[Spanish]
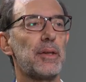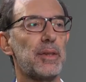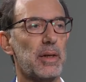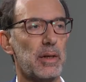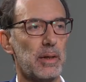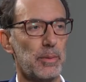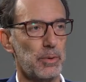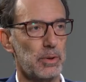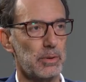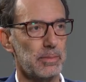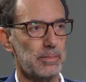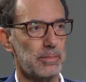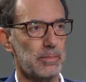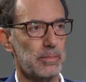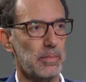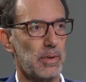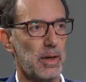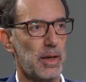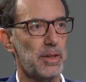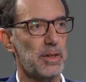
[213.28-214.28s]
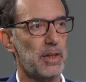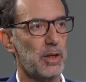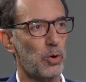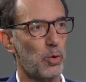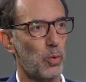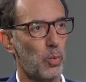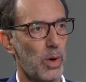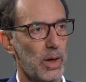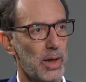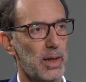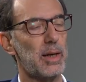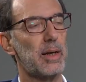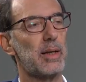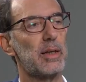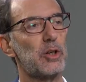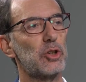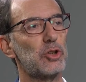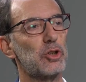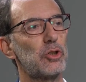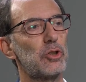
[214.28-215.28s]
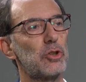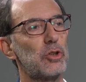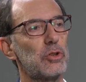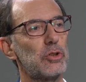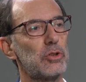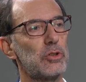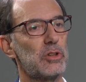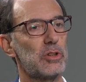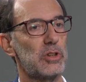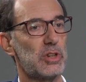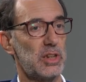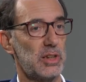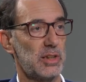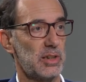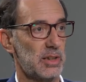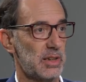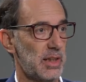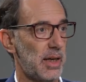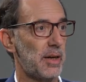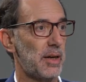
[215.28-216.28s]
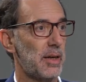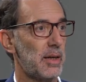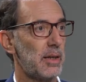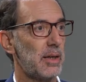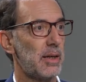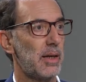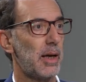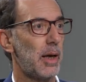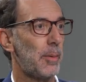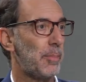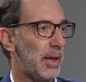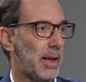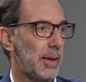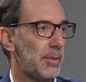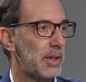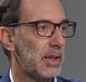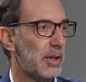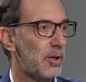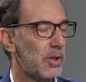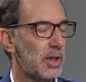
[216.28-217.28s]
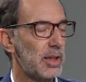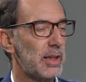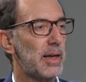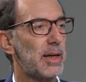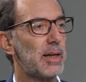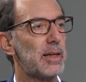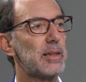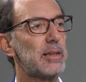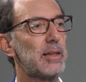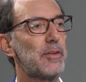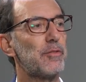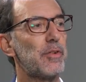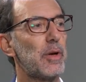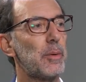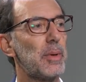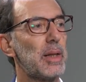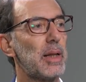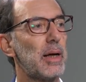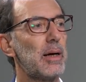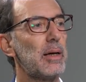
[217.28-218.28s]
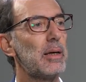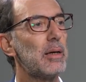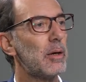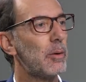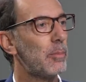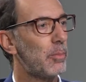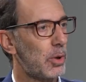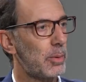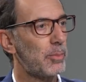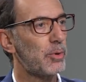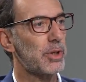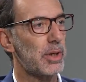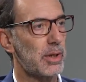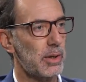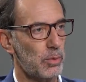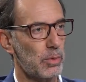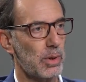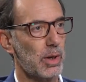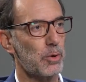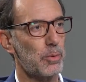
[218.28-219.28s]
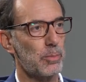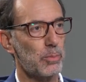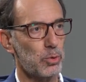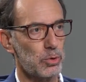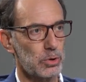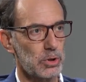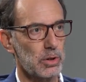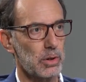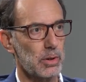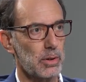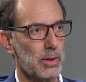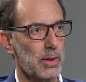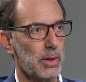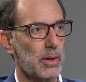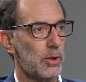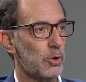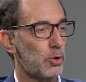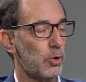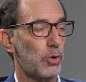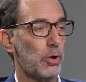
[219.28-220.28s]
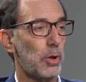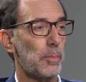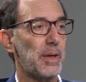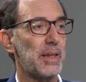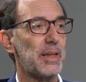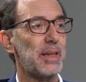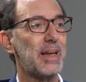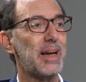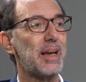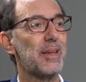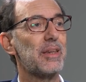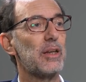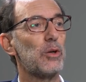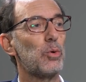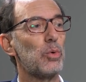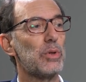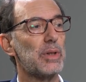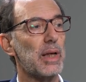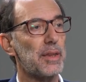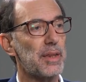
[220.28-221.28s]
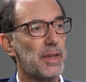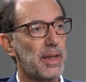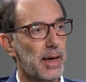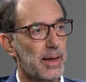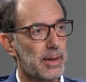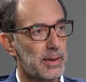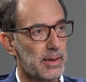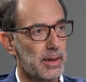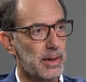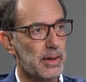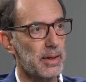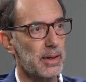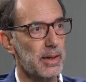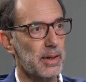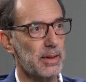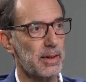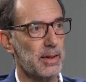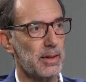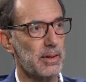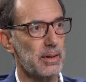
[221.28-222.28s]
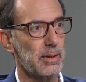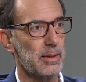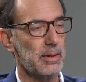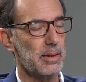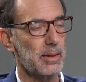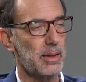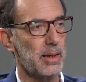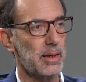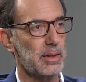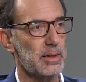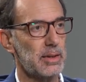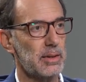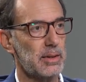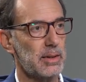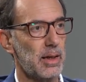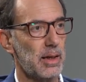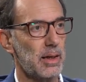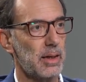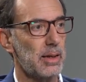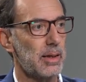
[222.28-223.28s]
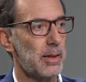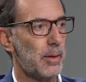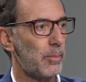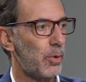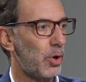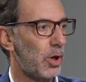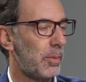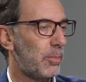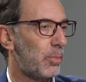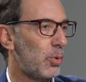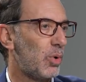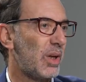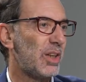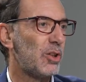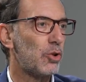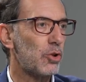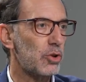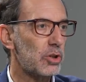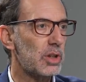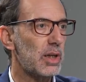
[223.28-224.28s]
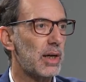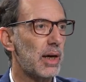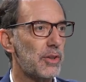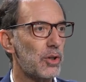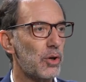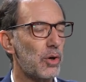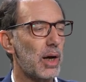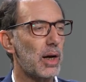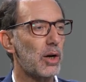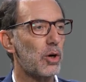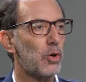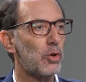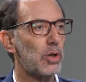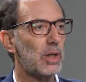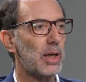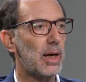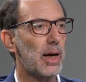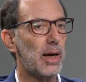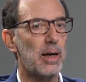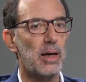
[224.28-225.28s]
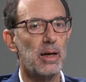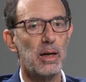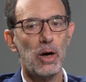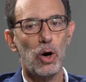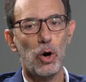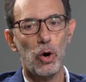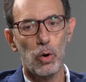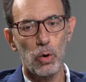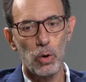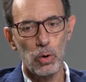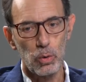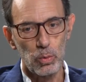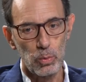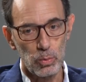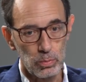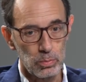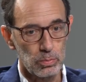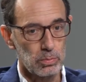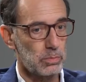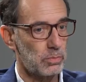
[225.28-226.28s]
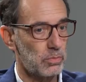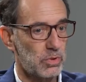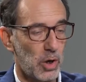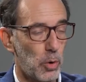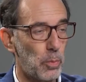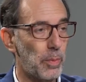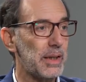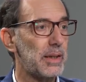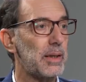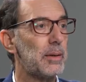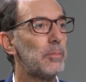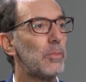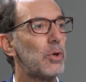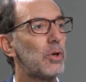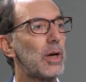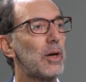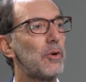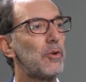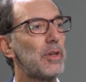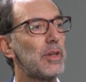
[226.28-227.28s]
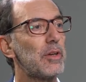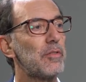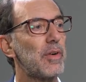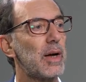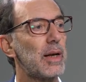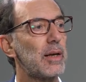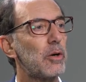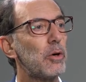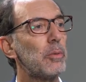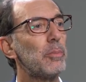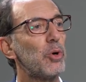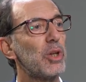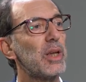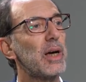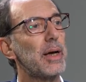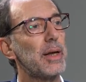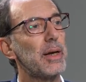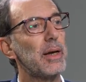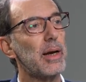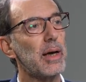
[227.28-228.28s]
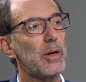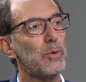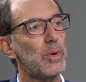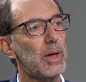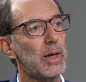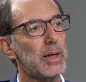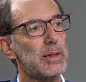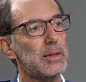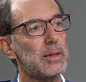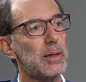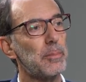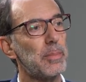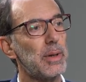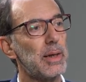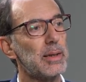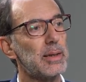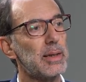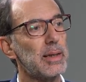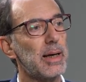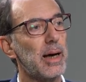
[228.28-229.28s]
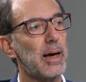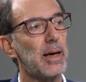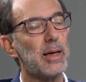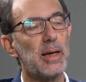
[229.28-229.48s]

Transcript: cerebro. Es decir, cualquiera de nosotros, sin ser epilépticos ni tener esta enfermedad, podemos tener una convulsión. Todo depende de las circunstancias externas que, existan. Por ejemplo, una intoxicación alcohólica o un traumatismo cranoencefálico puede generar una crisis epiléptica.